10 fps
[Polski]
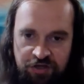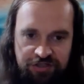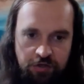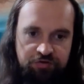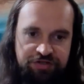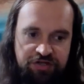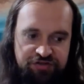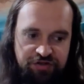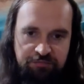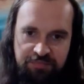że
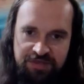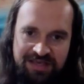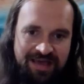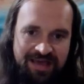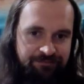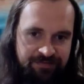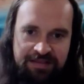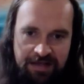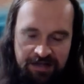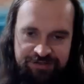chociaż mnie
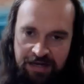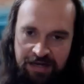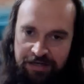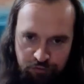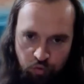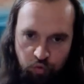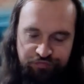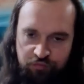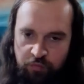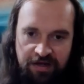widać, a lektorów
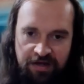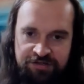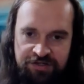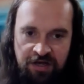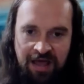słychać,